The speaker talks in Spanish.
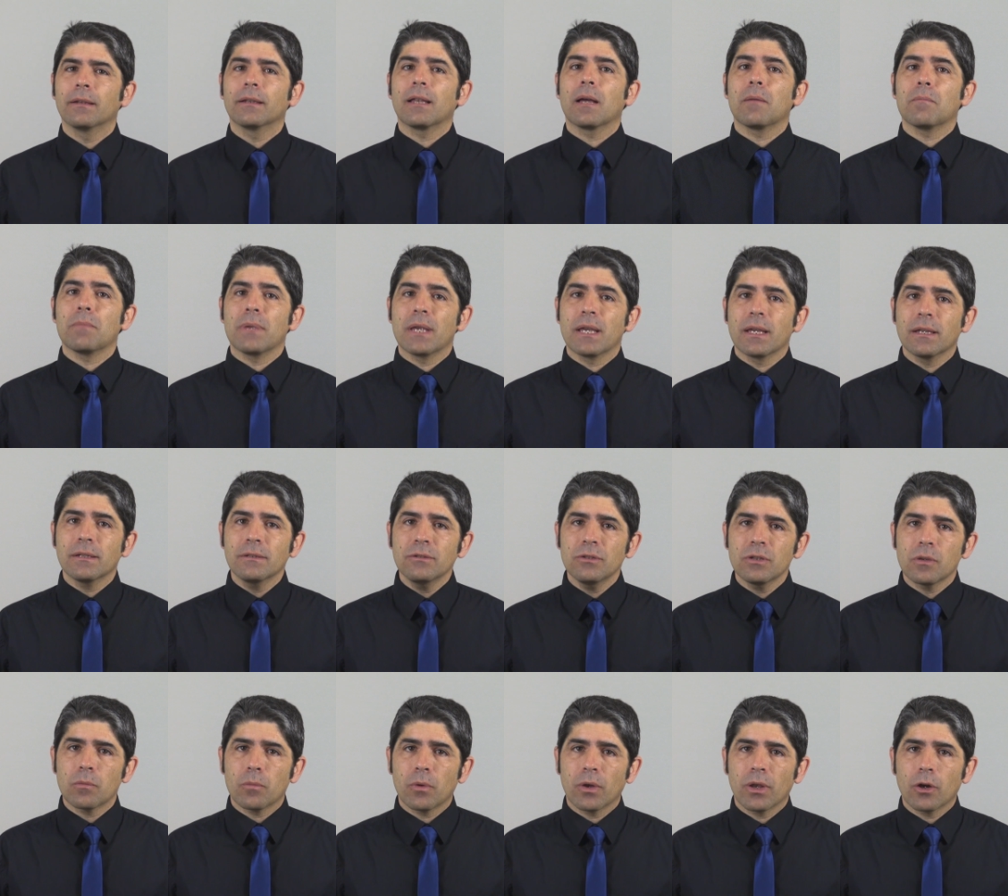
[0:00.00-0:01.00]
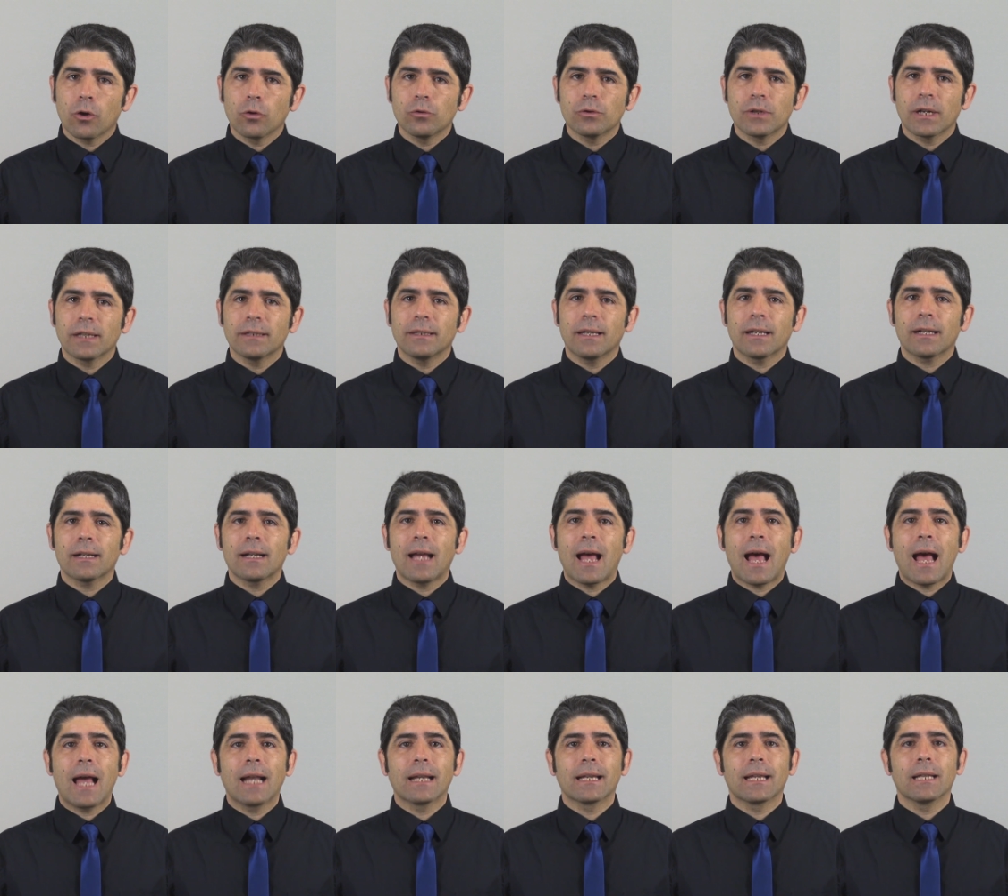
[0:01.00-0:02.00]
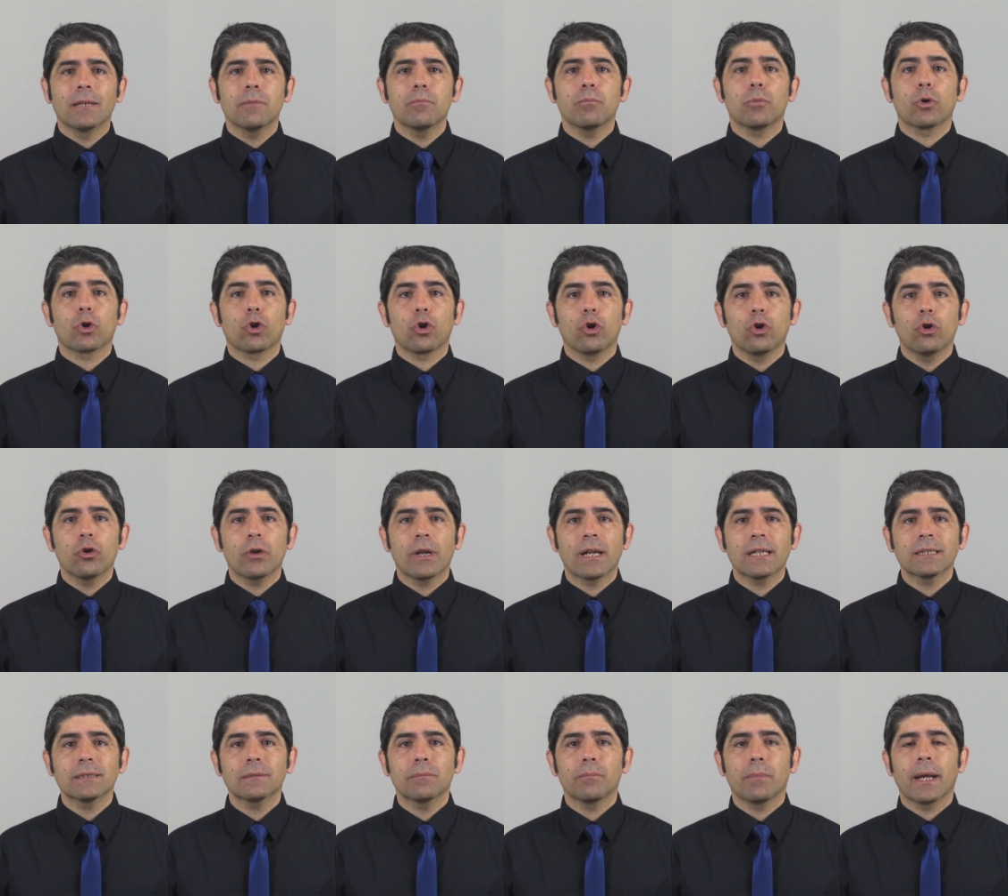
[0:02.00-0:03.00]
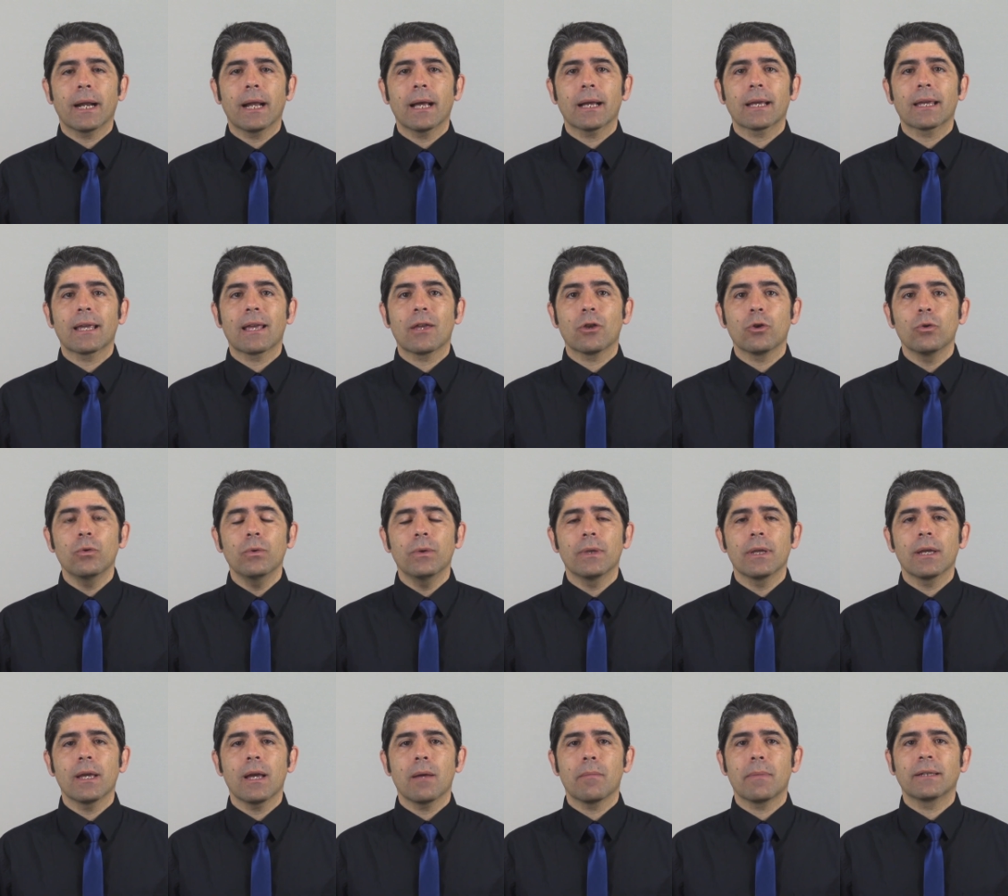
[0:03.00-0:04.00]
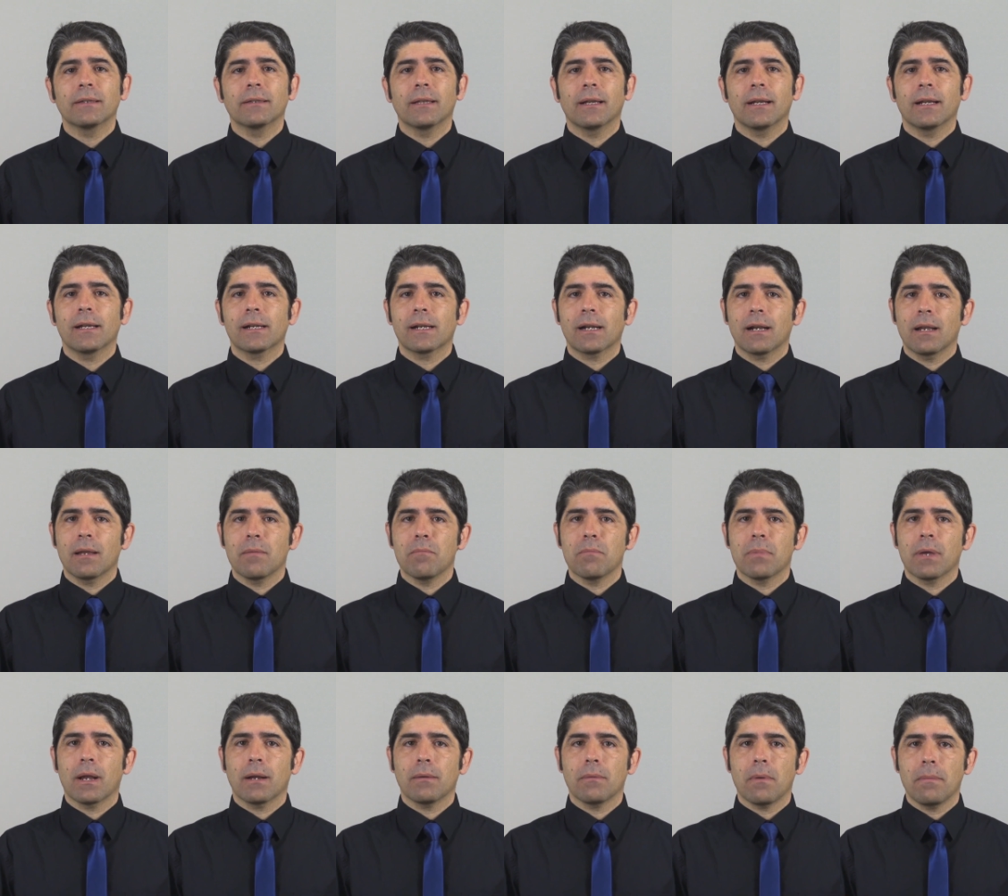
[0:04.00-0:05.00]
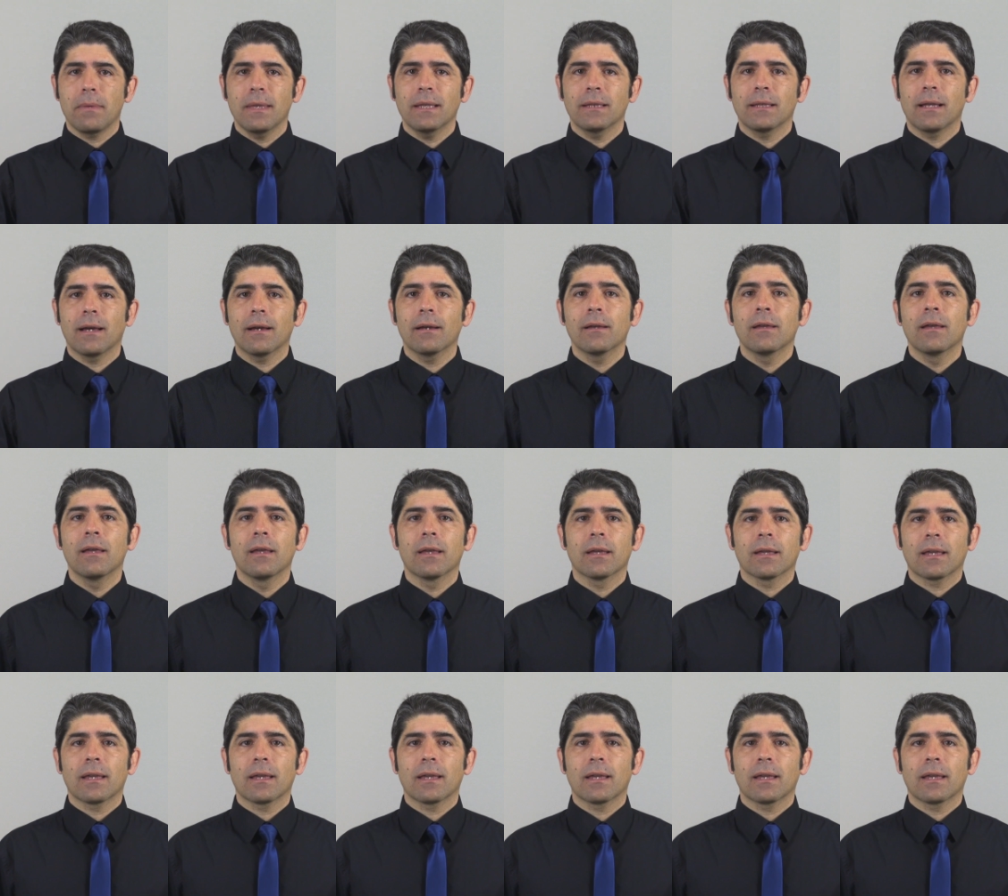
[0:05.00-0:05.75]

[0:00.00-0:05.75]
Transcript: También se puede contratar a alguien por horas para que ayude a mantener limpia la vivienda,